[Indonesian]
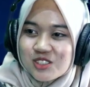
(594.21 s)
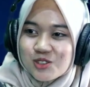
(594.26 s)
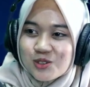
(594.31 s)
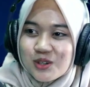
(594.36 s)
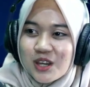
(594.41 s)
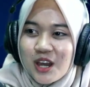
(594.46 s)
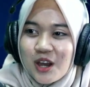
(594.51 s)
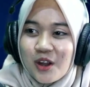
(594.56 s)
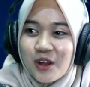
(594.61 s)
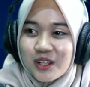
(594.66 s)

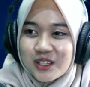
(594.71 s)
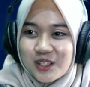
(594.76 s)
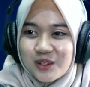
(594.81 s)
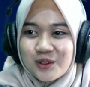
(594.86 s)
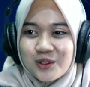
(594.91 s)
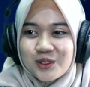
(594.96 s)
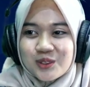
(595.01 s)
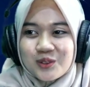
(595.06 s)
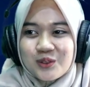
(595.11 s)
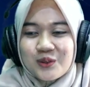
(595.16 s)
juga
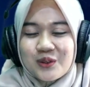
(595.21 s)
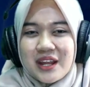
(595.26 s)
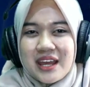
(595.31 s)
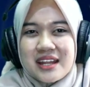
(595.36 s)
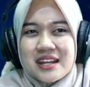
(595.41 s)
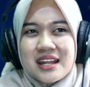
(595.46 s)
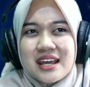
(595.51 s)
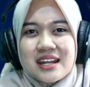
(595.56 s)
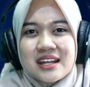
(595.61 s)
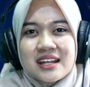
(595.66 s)
hortikultura -hmm.
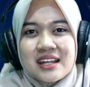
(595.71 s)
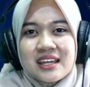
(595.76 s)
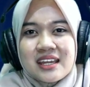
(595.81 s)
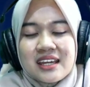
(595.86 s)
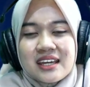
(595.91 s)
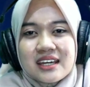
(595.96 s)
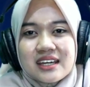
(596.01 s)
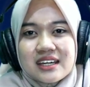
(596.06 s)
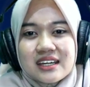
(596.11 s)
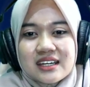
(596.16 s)
dan
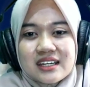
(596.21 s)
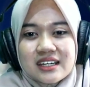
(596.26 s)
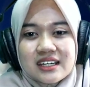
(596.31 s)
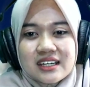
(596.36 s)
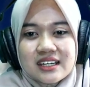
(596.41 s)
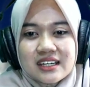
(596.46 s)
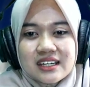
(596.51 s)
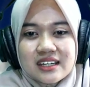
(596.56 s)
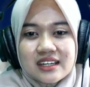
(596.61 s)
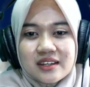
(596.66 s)

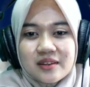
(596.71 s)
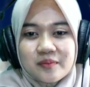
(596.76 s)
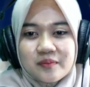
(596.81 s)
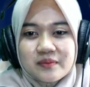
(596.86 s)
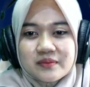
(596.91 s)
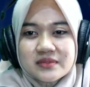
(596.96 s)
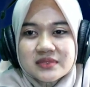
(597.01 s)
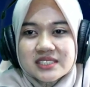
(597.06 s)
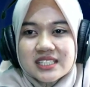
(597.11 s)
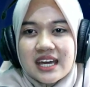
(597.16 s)
uh,
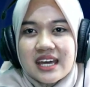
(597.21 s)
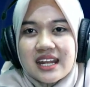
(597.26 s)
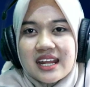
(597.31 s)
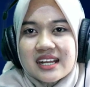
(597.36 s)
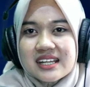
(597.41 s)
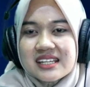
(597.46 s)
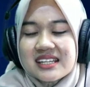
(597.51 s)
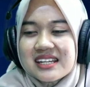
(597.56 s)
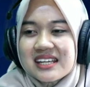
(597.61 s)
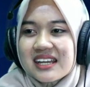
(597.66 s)
sekarang
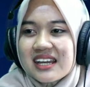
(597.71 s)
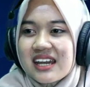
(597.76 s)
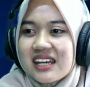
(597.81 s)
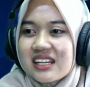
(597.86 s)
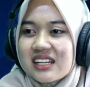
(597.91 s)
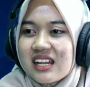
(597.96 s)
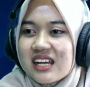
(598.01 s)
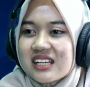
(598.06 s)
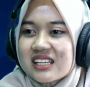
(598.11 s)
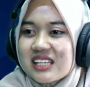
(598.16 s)
ini kan
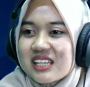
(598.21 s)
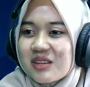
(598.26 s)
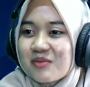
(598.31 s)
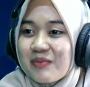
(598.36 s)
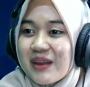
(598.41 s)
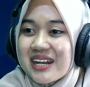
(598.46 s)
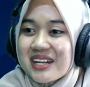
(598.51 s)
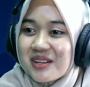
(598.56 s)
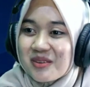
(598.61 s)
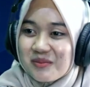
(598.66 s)
lagi
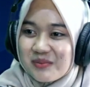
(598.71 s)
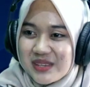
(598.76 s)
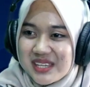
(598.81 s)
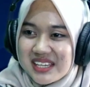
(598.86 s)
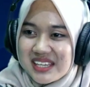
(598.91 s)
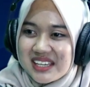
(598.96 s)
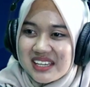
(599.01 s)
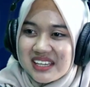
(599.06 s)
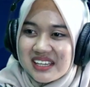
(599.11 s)
pandemi.